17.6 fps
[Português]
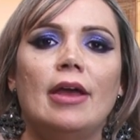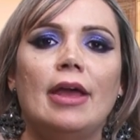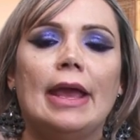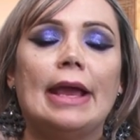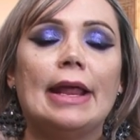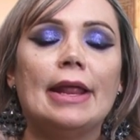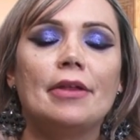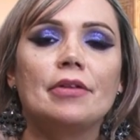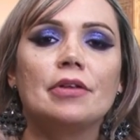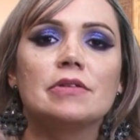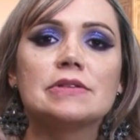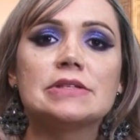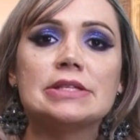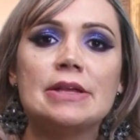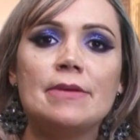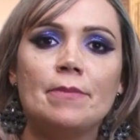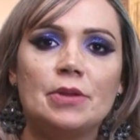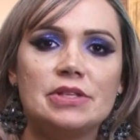é claro que eu
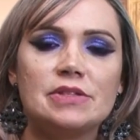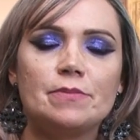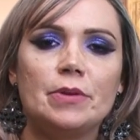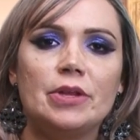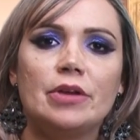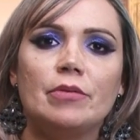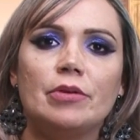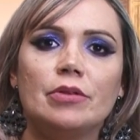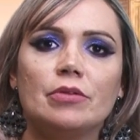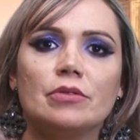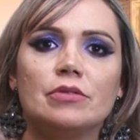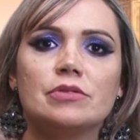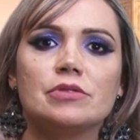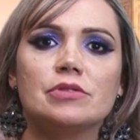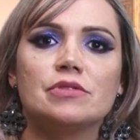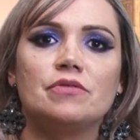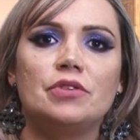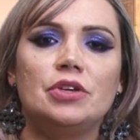sempre explico em
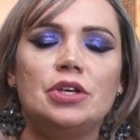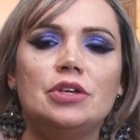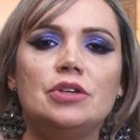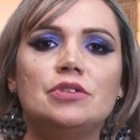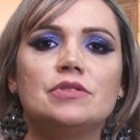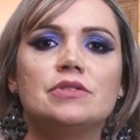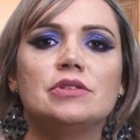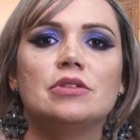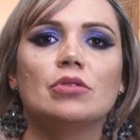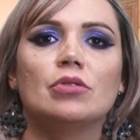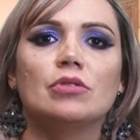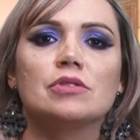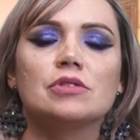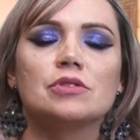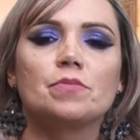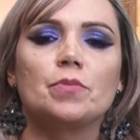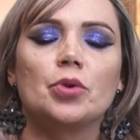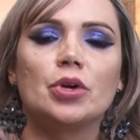todos os vídeos, em
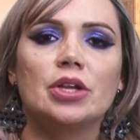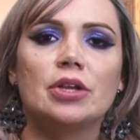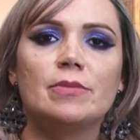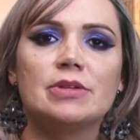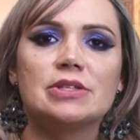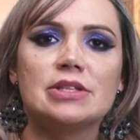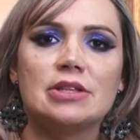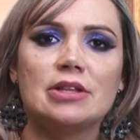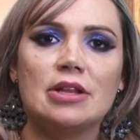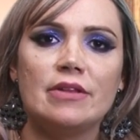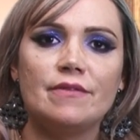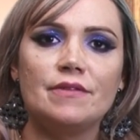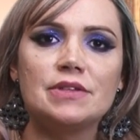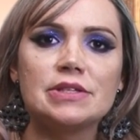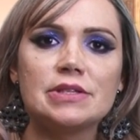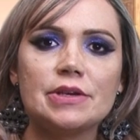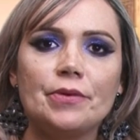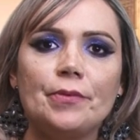todos os programas da
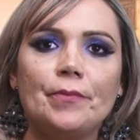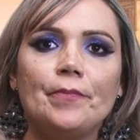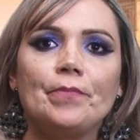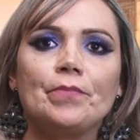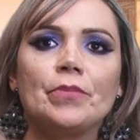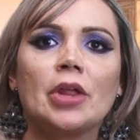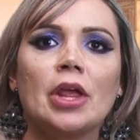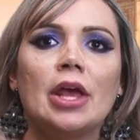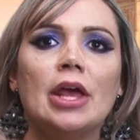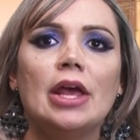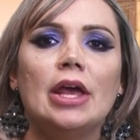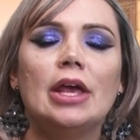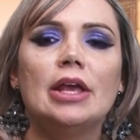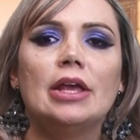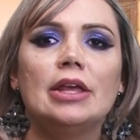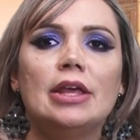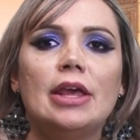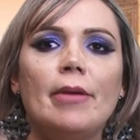televisão,
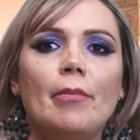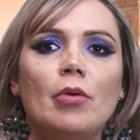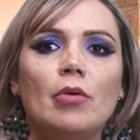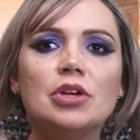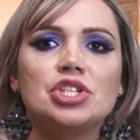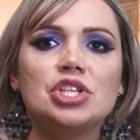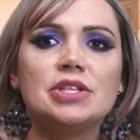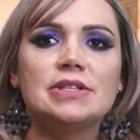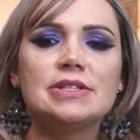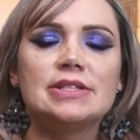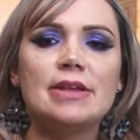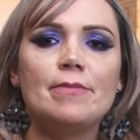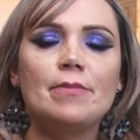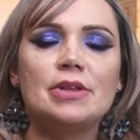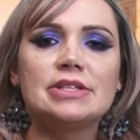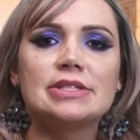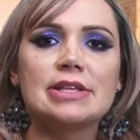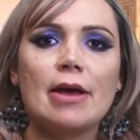que é bom a gente
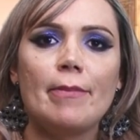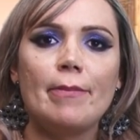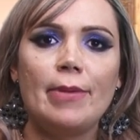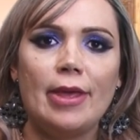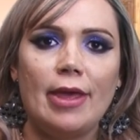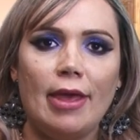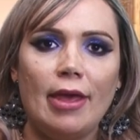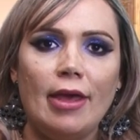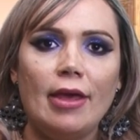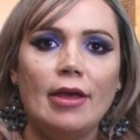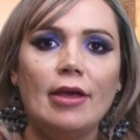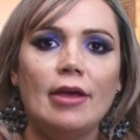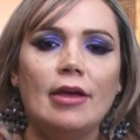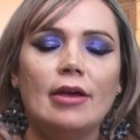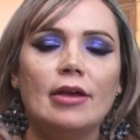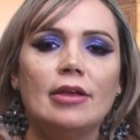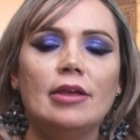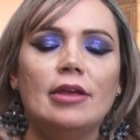sempre saber
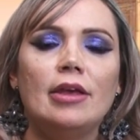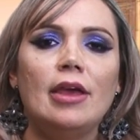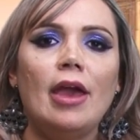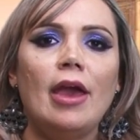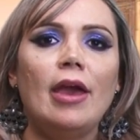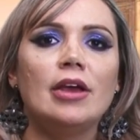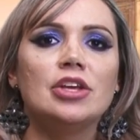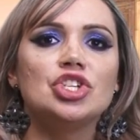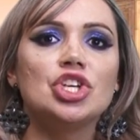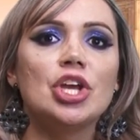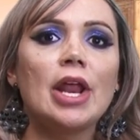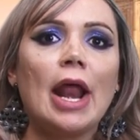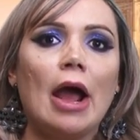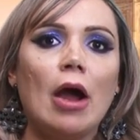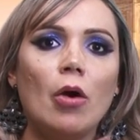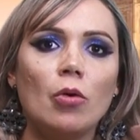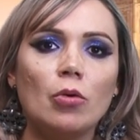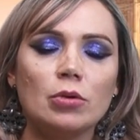que é
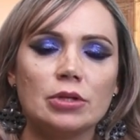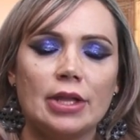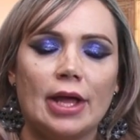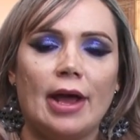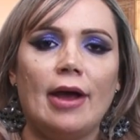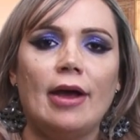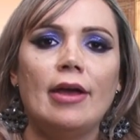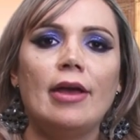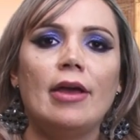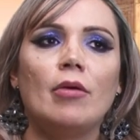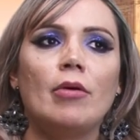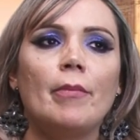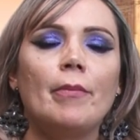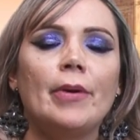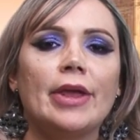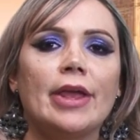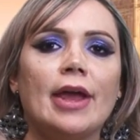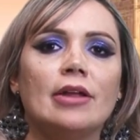geral, tá? É um
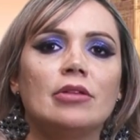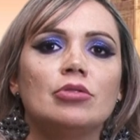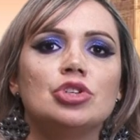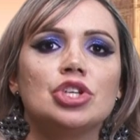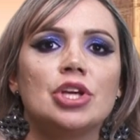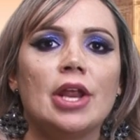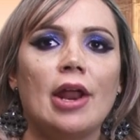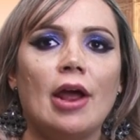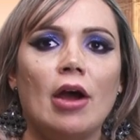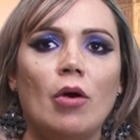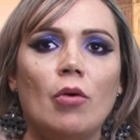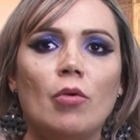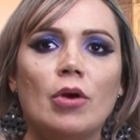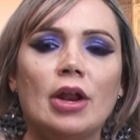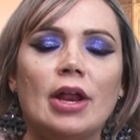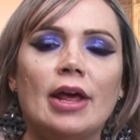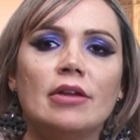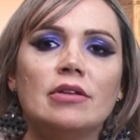apanhado
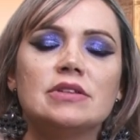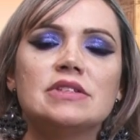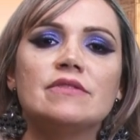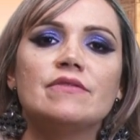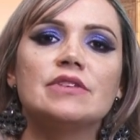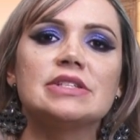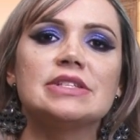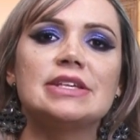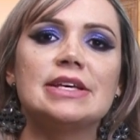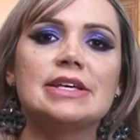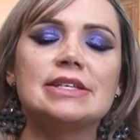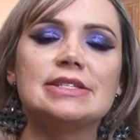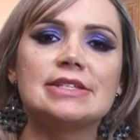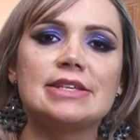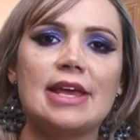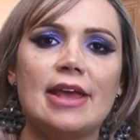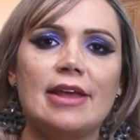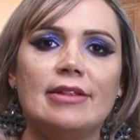geral. Claro que se você
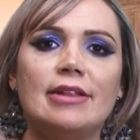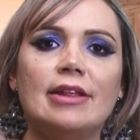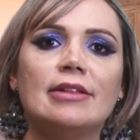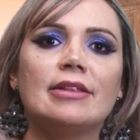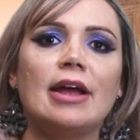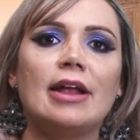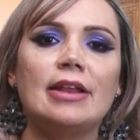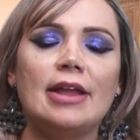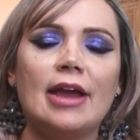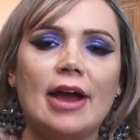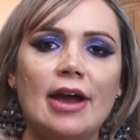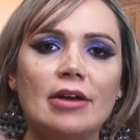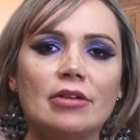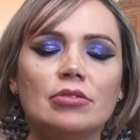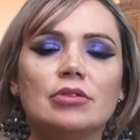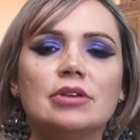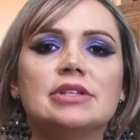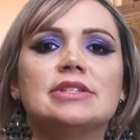quiser
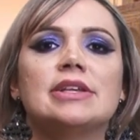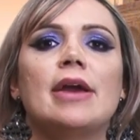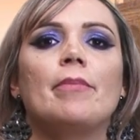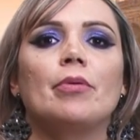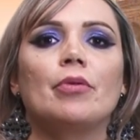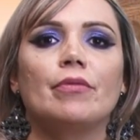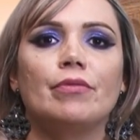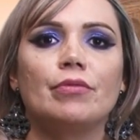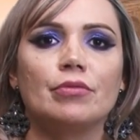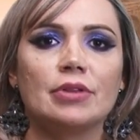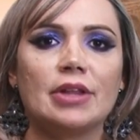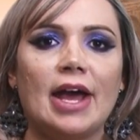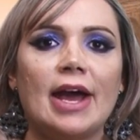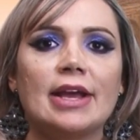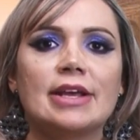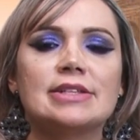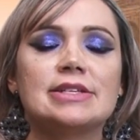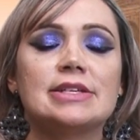detalhado, quiser
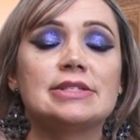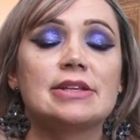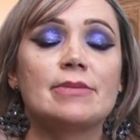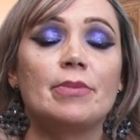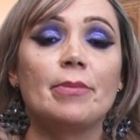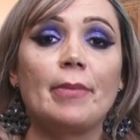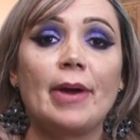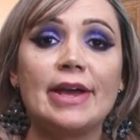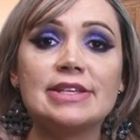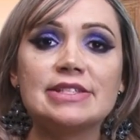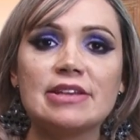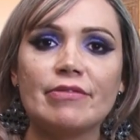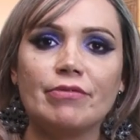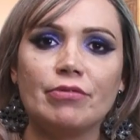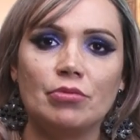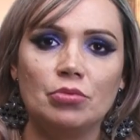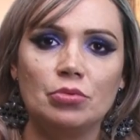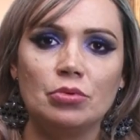aprofundar, quiser saber mais a
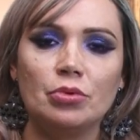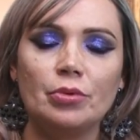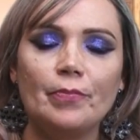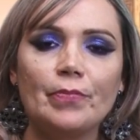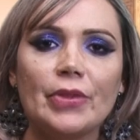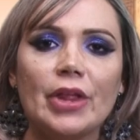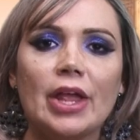fundo,